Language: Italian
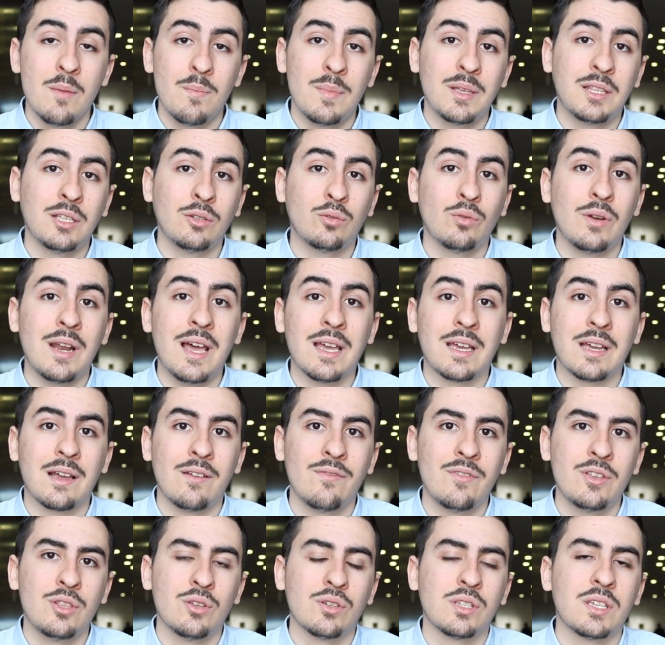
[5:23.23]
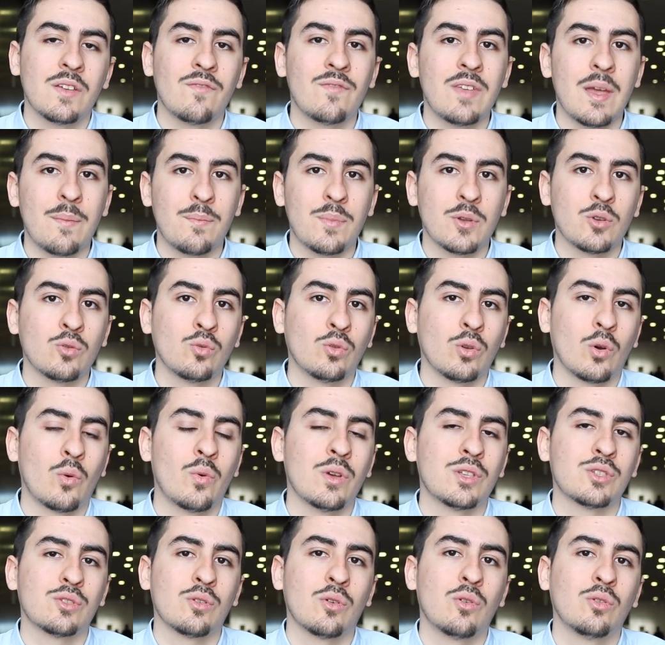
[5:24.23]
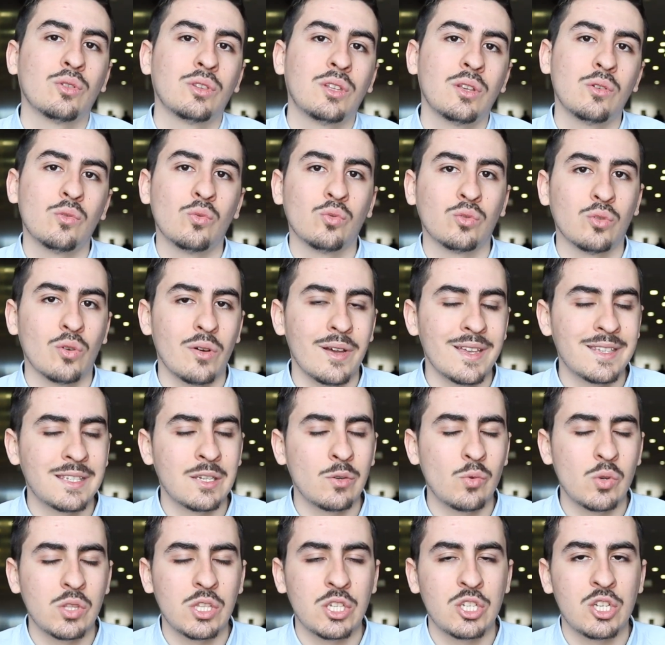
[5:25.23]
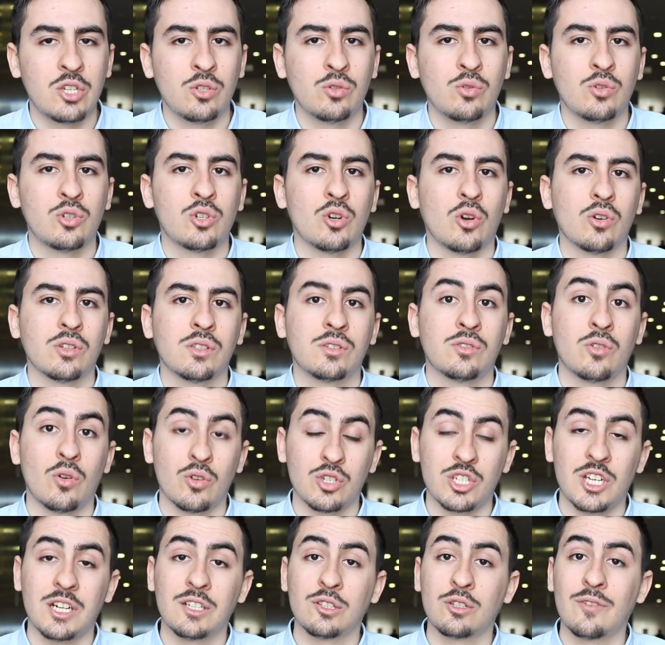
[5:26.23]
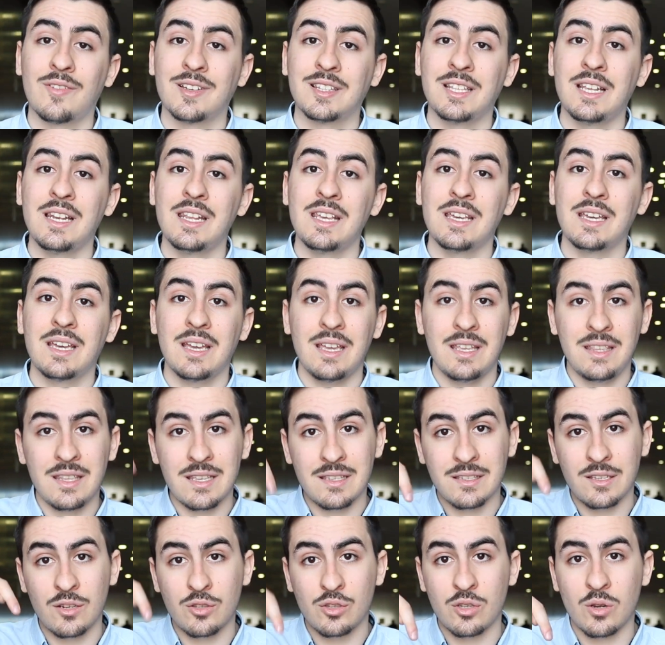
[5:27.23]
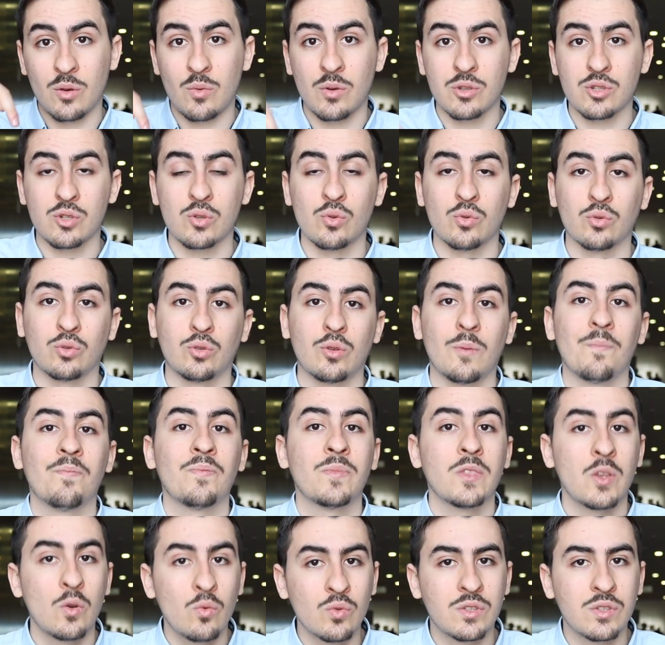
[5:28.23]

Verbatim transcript: Mettete un like al video se vi è piaciuto questo contenuto e seguiteci sui social, trovate il link in descrizione qua sotto.